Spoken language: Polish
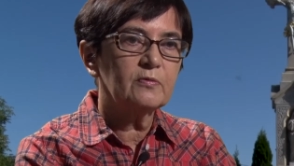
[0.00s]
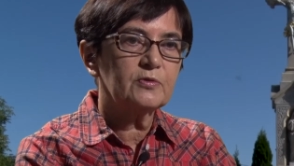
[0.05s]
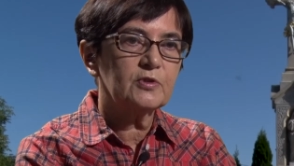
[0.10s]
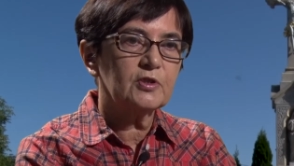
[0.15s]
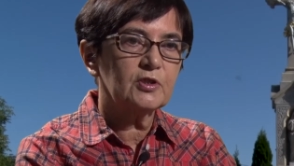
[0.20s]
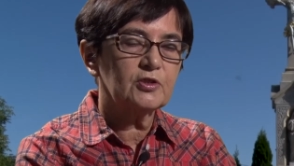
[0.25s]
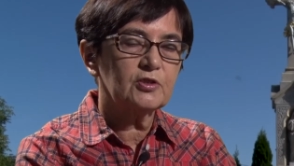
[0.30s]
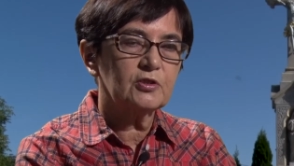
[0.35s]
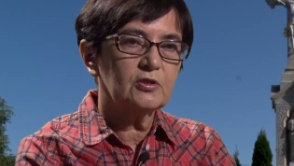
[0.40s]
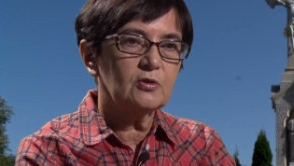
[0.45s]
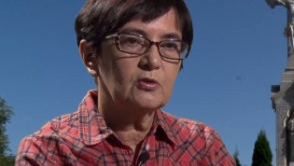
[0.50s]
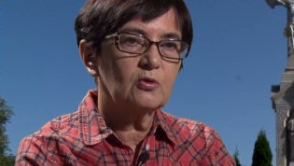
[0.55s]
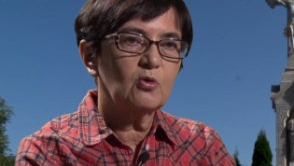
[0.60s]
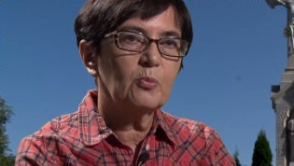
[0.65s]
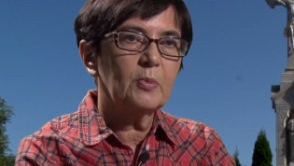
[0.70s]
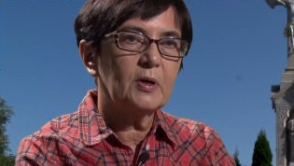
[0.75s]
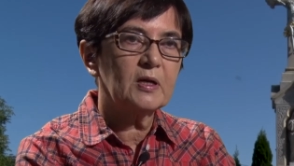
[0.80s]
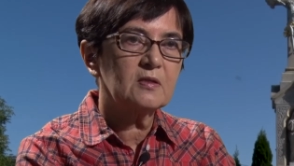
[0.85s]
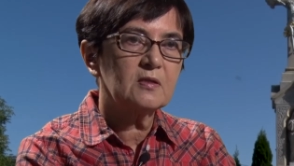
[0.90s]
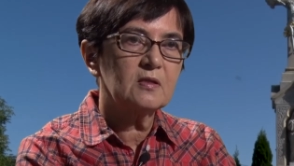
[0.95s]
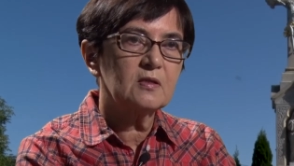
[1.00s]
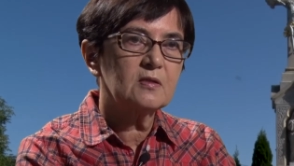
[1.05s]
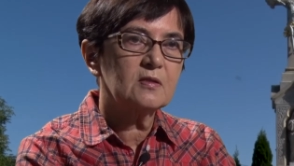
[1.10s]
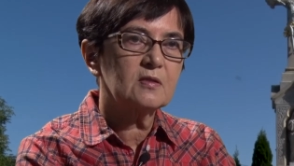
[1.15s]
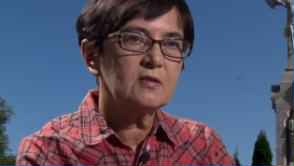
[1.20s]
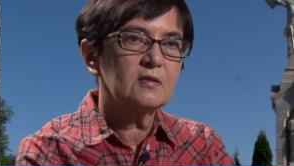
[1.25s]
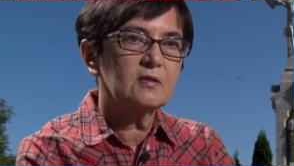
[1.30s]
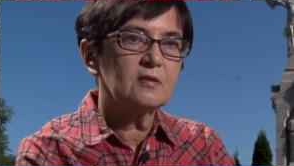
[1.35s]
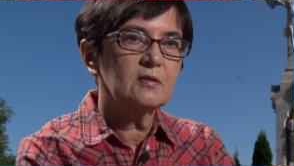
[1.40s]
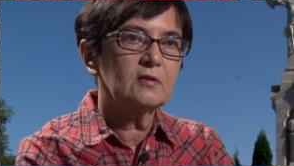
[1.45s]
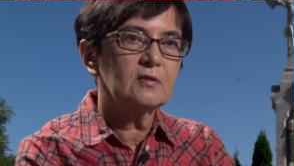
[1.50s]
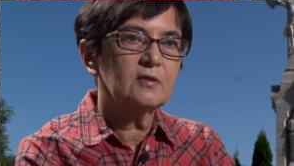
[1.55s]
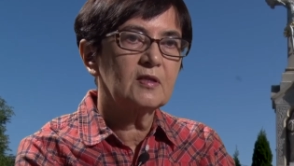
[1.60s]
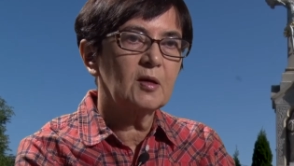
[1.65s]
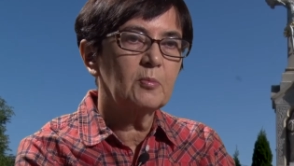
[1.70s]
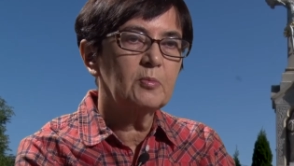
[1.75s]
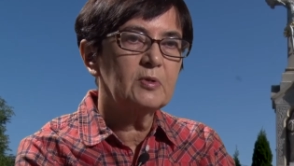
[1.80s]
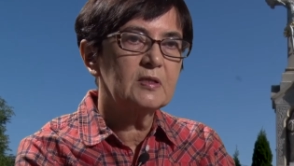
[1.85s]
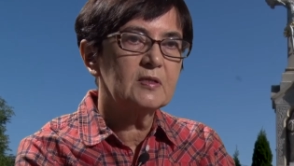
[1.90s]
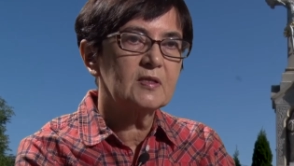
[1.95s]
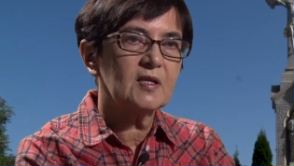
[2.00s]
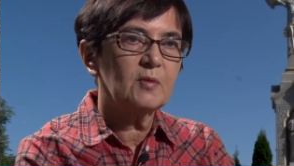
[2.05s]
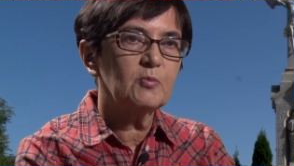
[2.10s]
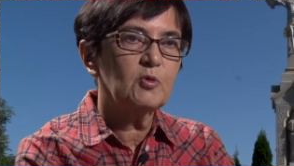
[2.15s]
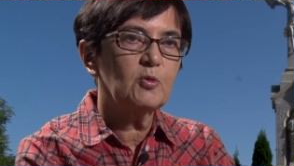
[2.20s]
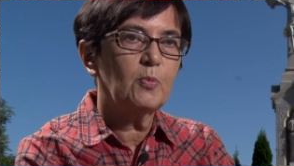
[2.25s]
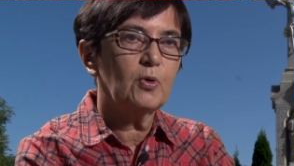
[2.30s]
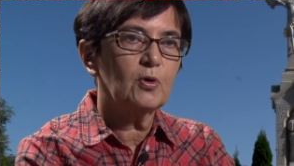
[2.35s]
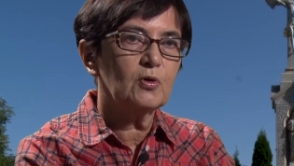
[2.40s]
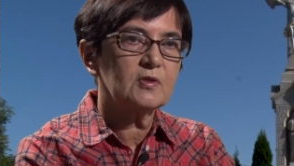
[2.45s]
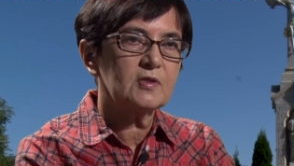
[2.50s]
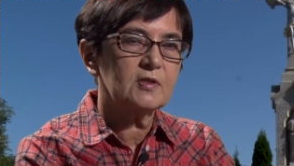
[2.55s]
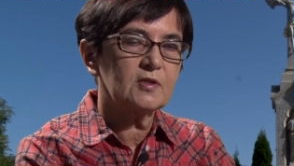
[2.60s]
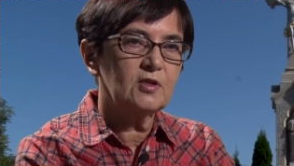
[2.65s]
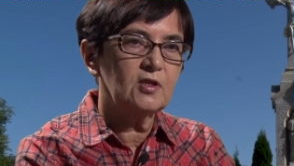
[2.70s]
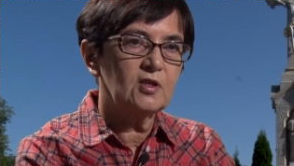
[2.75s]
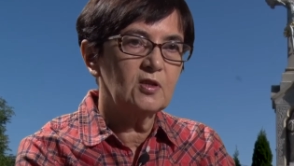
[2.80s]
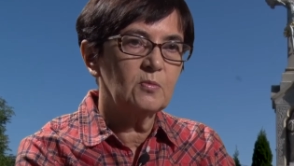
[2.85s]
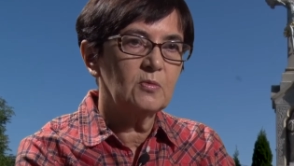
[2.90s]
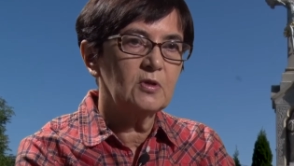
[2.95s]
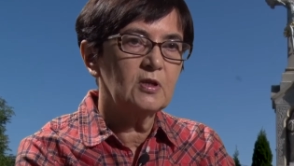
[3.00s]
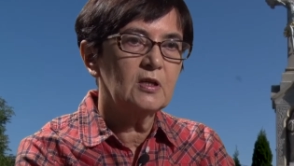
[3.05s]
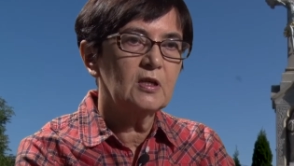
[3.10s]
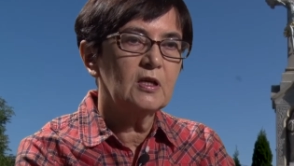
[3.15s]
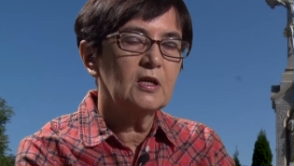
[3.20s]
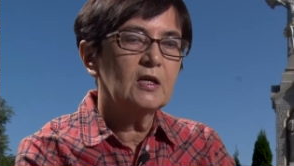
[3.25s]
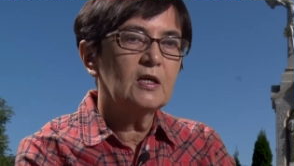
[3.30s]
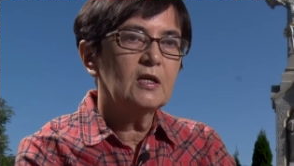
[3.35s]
w czasie okupacji z tablicami polskimi,